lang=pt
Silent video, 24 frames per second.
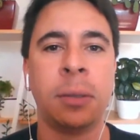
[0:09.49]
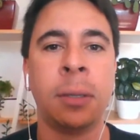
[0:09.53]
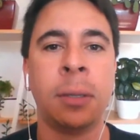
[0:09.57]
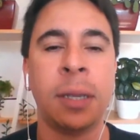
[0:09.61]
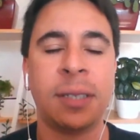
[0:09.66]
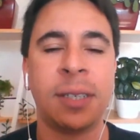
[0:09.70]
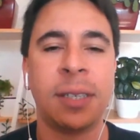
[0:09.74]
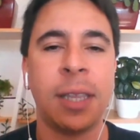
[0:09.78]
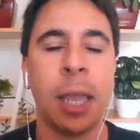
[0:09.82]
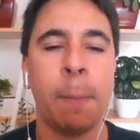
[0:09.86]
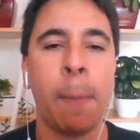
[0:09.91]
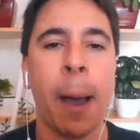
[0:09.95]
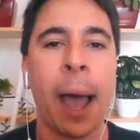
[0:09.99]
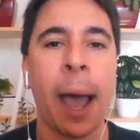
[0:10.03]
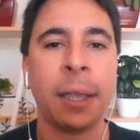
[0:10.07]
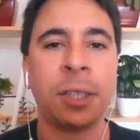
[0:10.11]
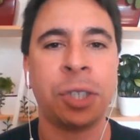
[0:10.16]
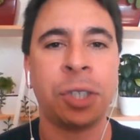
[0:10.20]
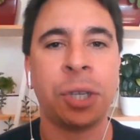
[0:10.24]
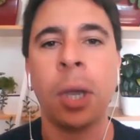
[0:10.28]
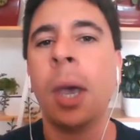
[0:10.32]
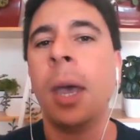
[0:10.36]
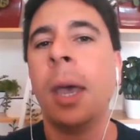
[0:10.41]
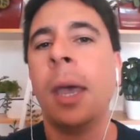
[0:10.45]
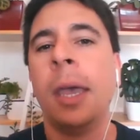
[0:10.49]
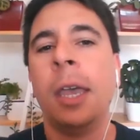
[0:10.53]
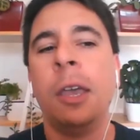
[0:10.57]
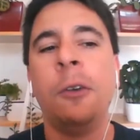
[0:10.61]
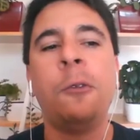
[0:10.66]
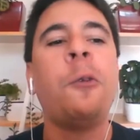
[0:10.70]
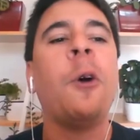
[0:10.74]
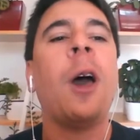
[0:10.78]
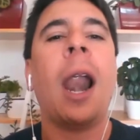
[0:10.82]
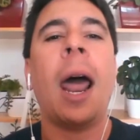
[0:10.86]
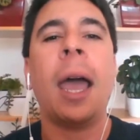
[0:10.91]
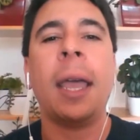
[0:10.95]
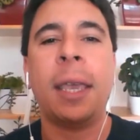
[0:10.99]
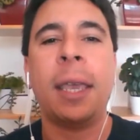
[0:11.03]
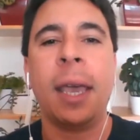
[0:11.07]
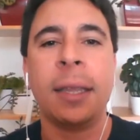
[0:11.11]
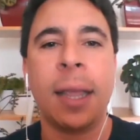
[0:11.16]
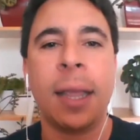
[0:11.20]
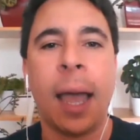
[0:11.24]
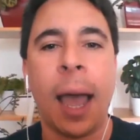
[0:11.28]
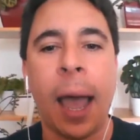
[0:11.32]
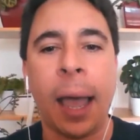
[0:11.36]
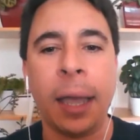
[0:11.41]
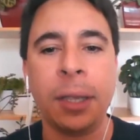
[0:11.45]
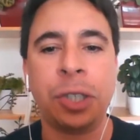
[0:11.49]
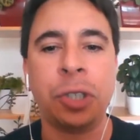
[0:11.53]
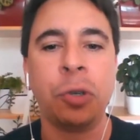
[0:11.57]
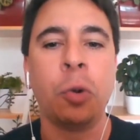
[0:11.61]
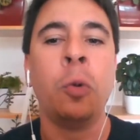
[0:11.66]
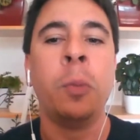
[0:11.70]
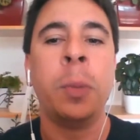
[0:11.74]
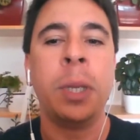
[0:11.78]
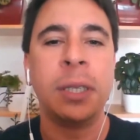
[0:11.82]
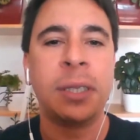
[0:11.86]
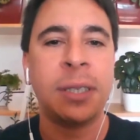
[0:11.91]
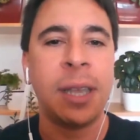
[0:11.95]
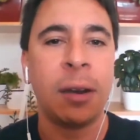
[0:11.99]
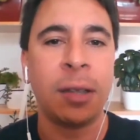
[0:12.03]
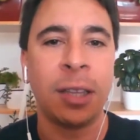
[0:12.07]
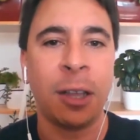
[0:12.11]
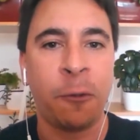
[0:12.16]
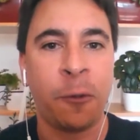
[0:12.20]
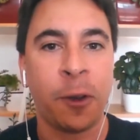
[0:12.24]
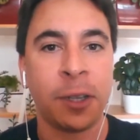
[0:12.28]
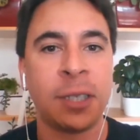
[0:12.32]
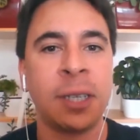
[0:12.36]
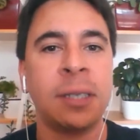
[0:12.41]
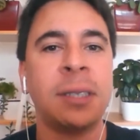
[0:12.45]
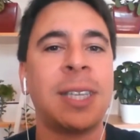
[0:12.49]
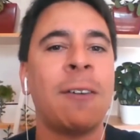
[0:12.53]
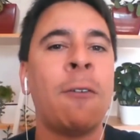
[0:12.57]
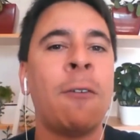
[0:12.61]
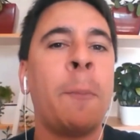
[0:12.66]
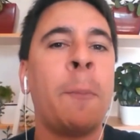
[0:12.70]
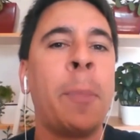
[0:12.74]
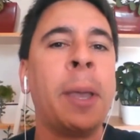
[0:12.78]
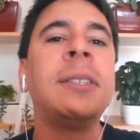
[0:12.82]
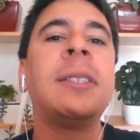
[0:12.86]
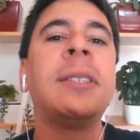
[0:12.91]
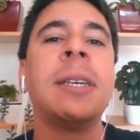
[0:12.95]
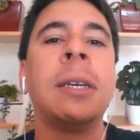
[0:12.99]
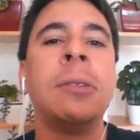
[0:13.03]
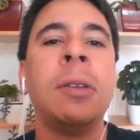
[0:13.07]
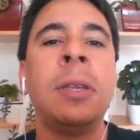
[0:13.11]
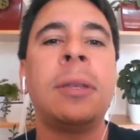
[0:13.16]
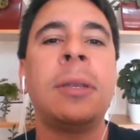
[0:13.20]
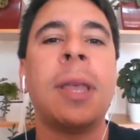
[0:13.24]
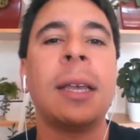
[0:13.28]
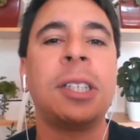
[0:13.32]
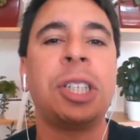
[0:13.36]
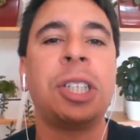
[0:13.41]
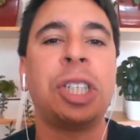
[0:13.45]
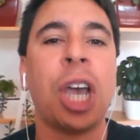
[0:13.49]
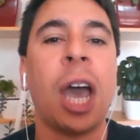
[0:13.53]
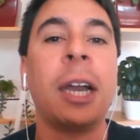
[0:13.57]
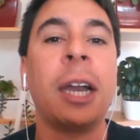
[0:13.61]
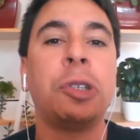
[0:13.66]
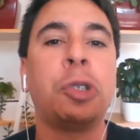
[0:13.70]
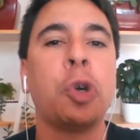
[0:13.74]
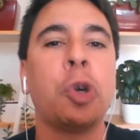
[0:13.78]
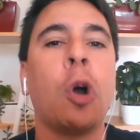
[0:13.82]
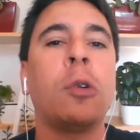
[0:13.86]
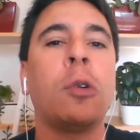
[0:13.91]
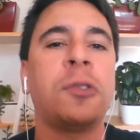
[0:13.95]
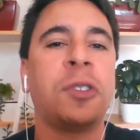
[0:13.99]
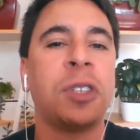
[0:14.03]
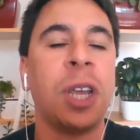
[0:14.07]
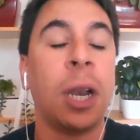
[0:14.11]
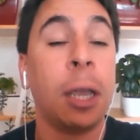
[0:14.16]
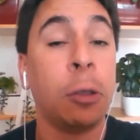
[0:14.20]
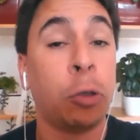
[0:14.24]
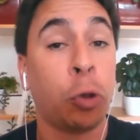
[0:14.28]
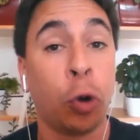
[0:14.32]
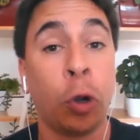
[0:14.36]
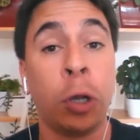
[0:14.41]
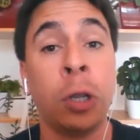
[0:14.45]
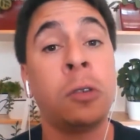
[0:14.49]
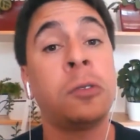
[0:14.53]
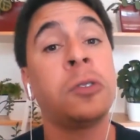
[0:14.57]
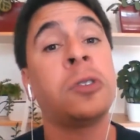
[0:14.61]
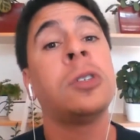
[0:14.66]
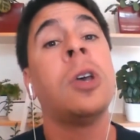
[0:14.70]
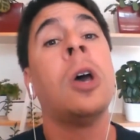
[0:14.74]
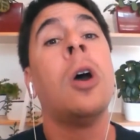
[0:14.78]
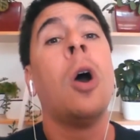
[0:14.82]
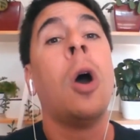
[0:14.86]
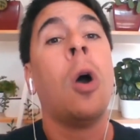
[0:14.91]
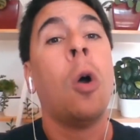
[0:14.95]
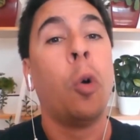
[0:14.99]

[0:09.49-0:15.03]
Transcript: nesse debate e falar que a Haddad e o Ministério da Fazenda estavam pensando em taxar jogos eletrônicos,